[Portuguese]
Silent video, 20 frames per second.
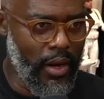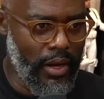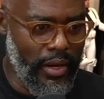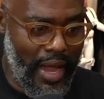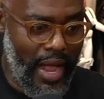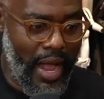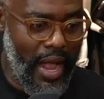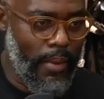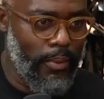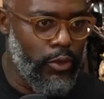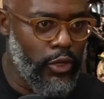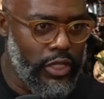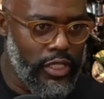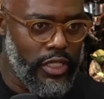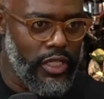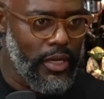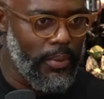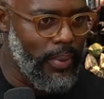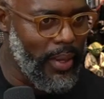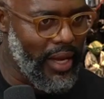ah,
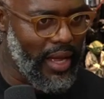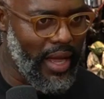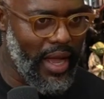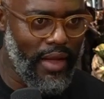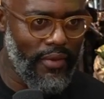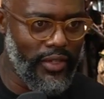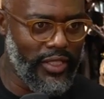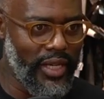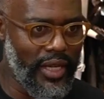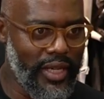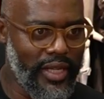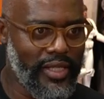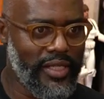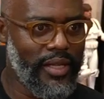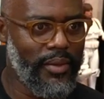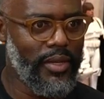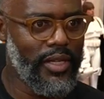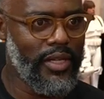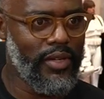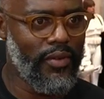mordia, pegava, já São
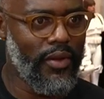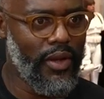quatro de...